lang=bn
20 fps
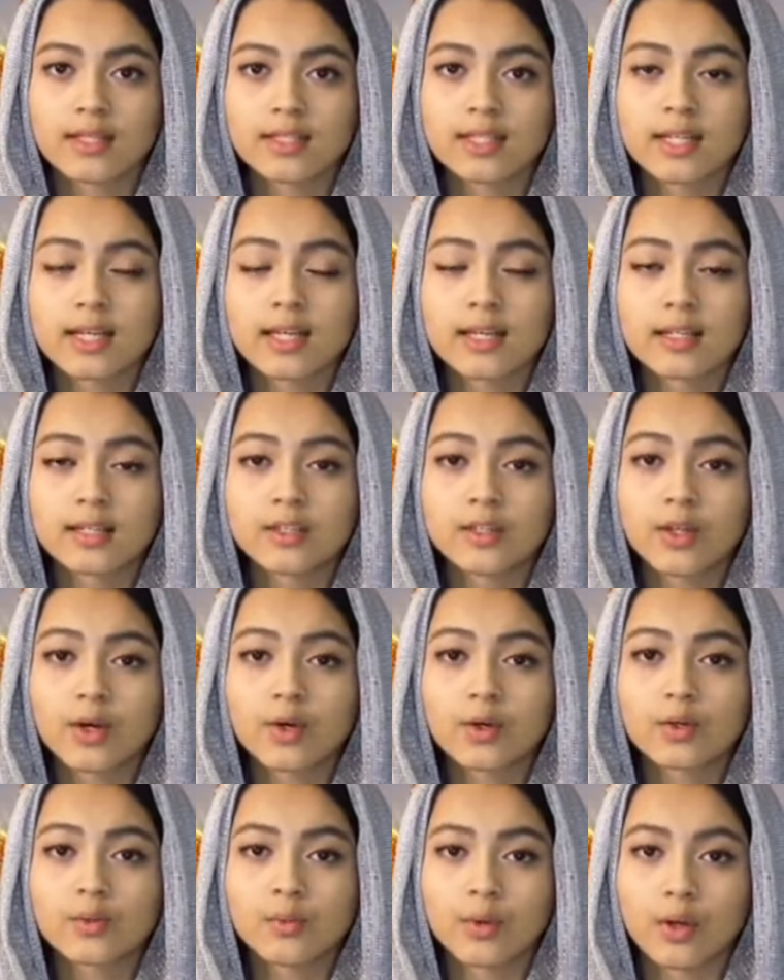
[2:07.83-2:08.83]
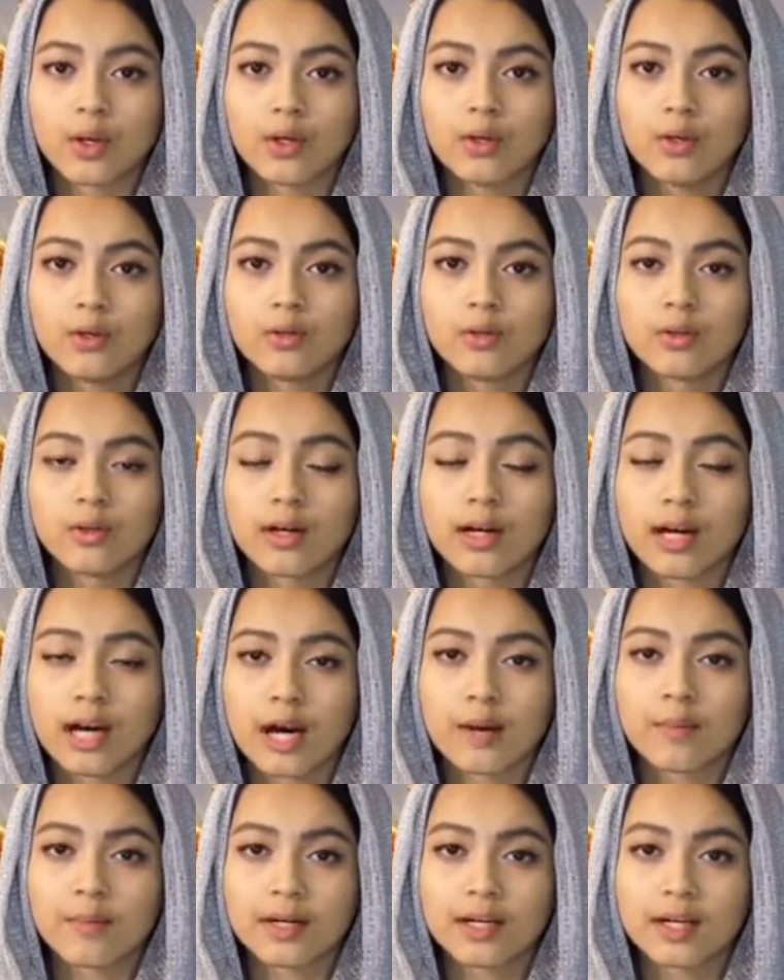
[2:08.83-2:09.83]
ছেলেটা তখন বলল
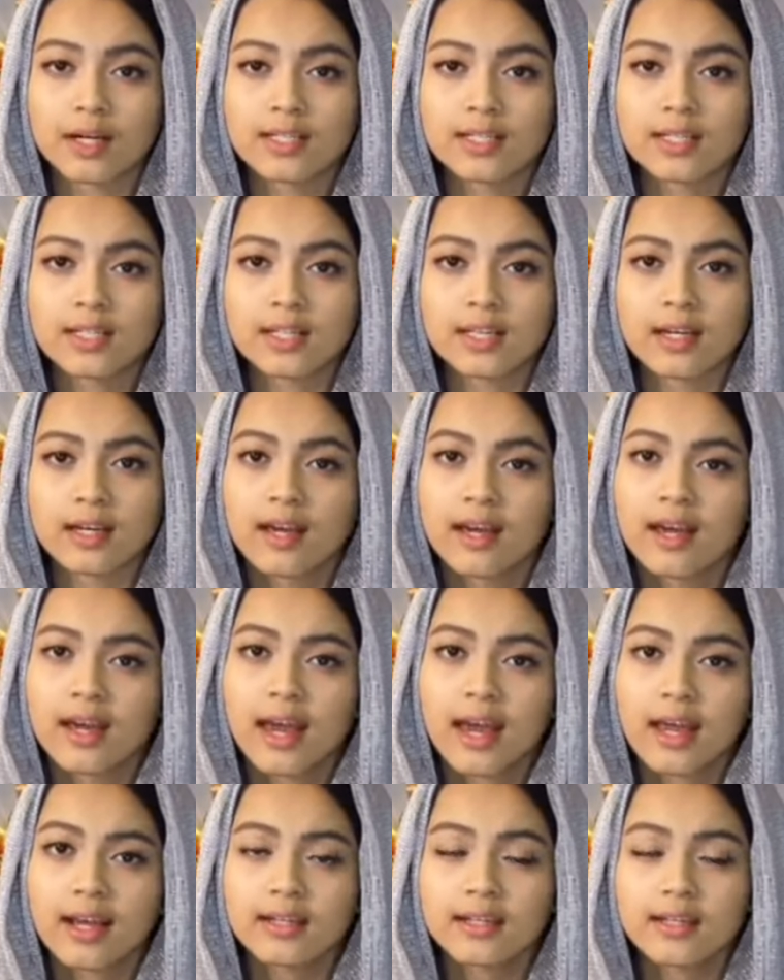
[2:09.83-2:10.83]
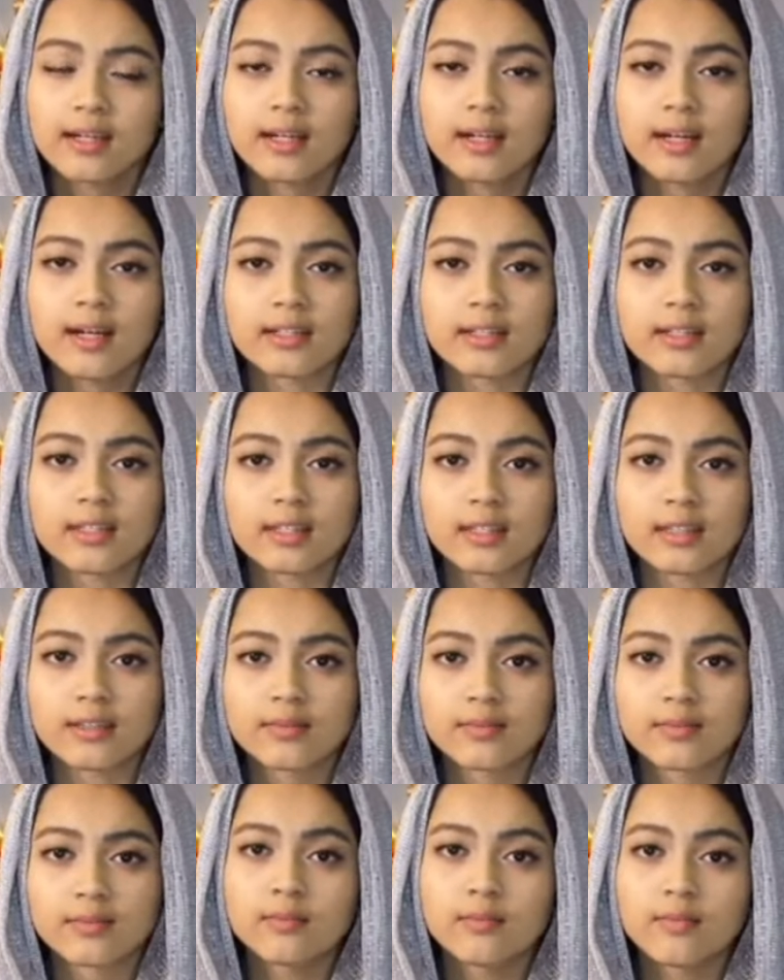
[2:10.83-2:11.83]
আমার কাছে এক টাকা আছে
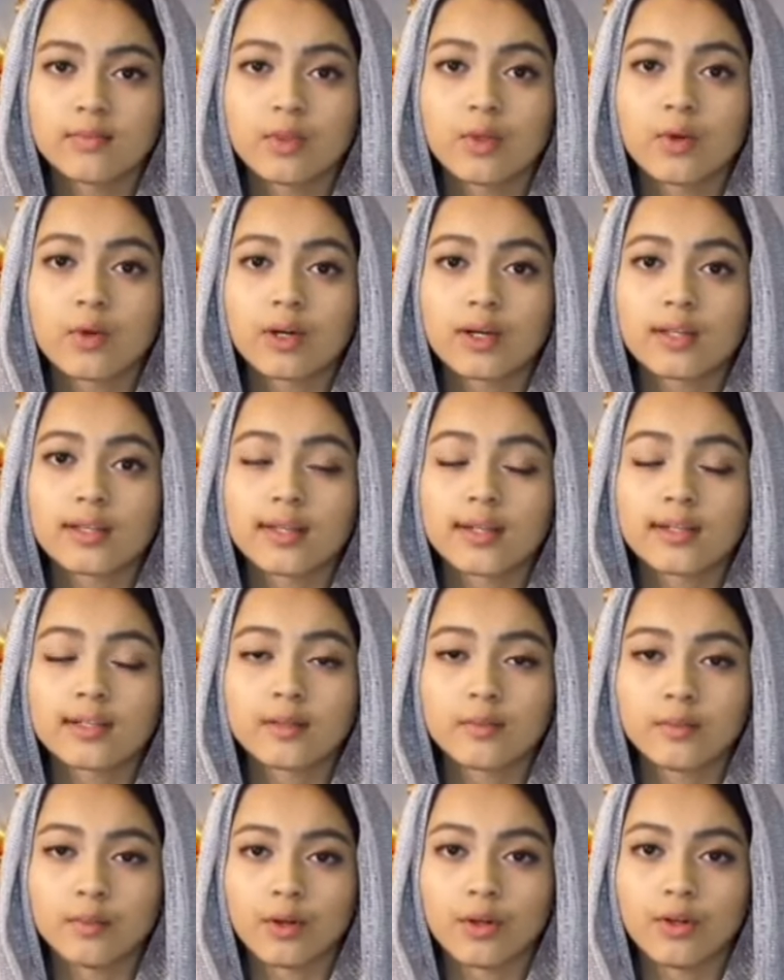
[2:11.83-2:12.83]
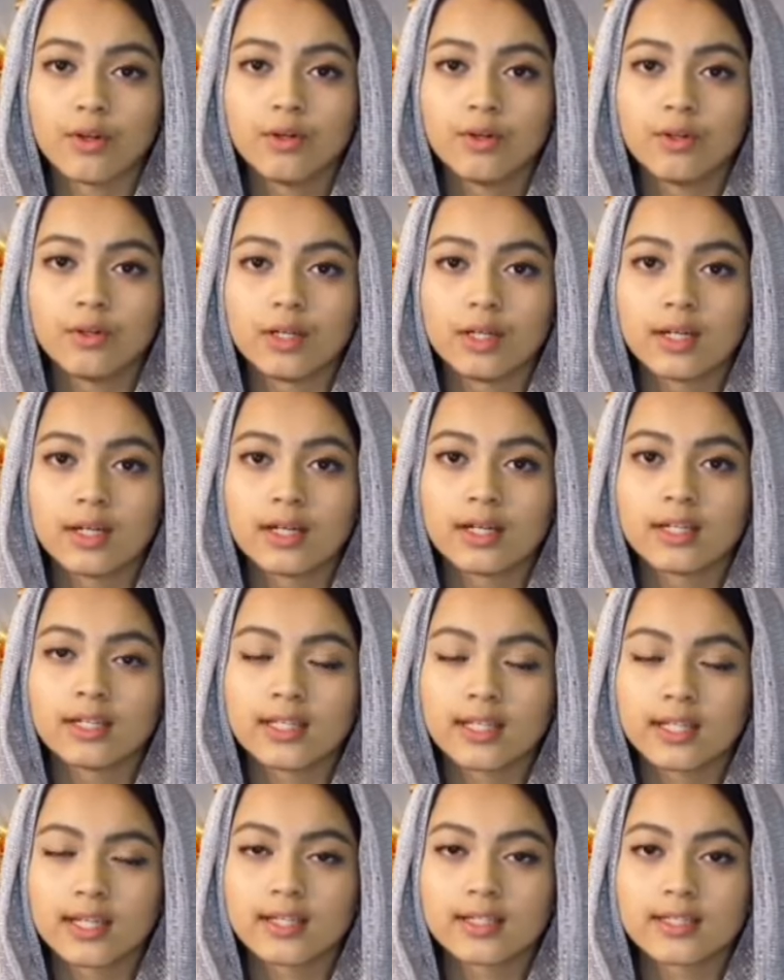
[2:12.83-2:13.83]
দোকানদারটা বলল
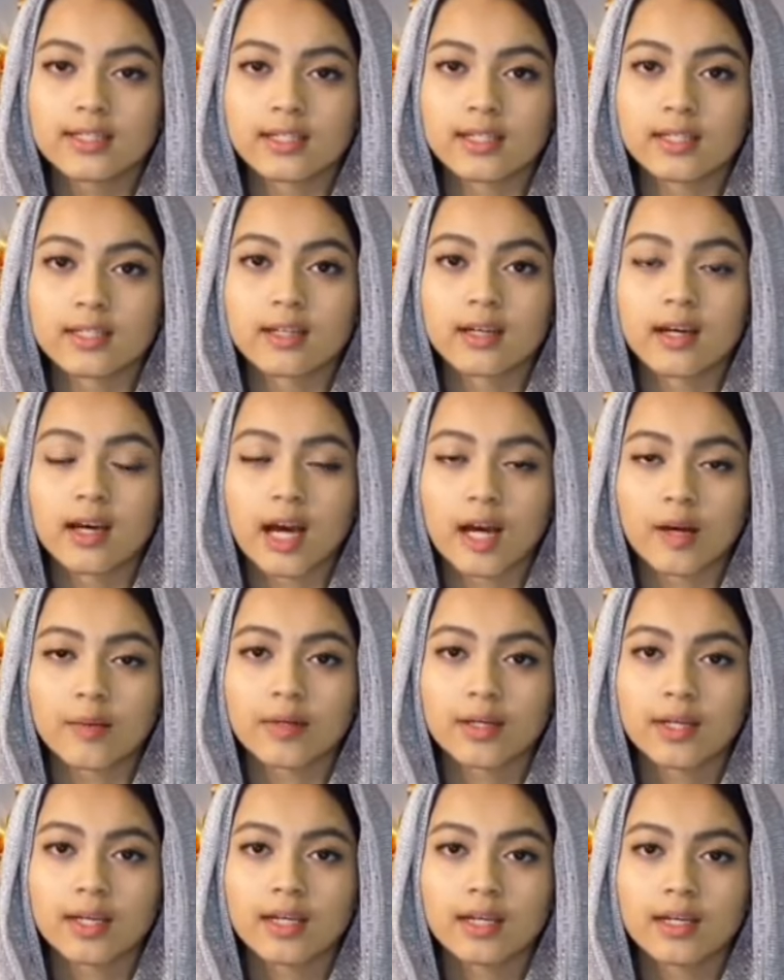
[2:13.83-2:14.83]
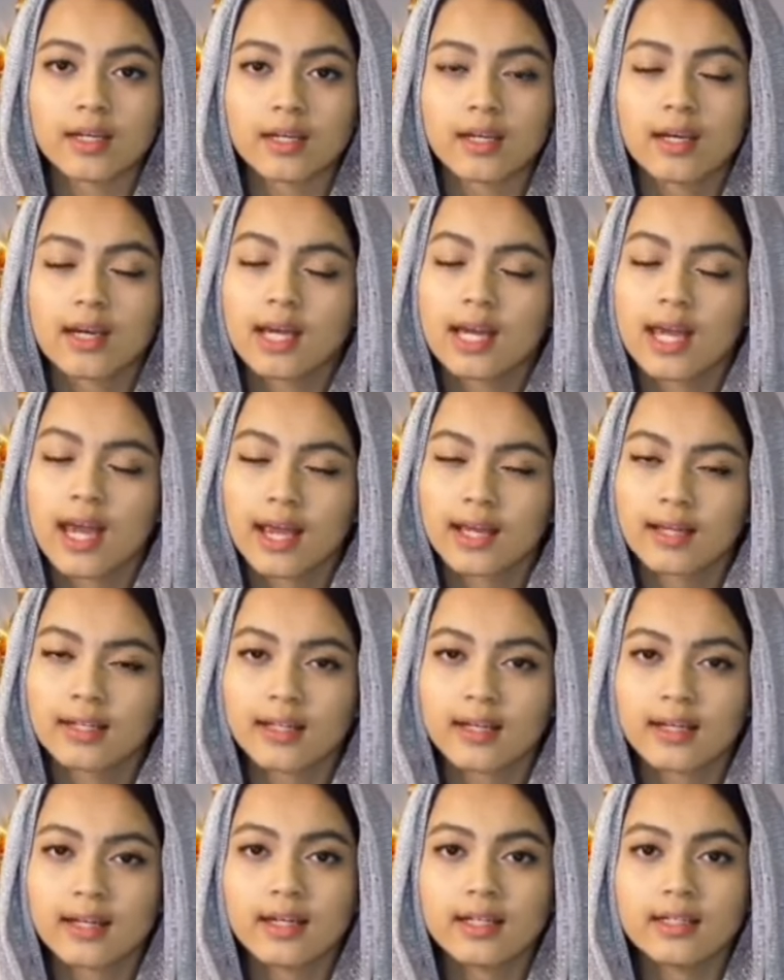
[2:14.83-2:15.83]
ঠিক আছে আমাকে এই এক
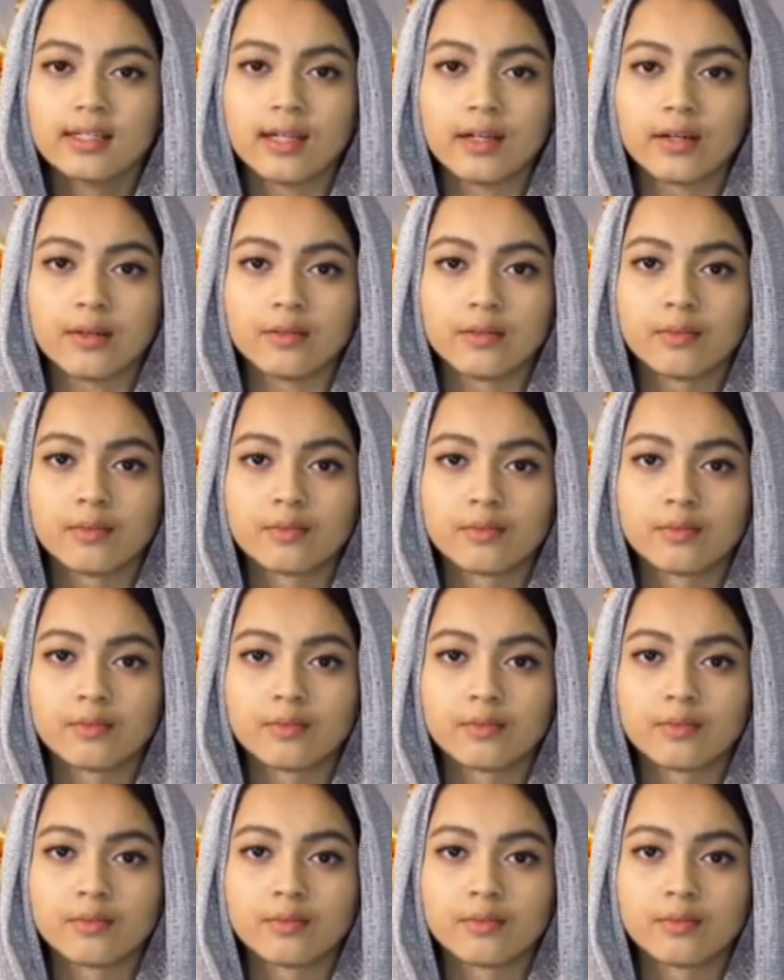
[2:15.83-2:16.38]
টাকাই দাও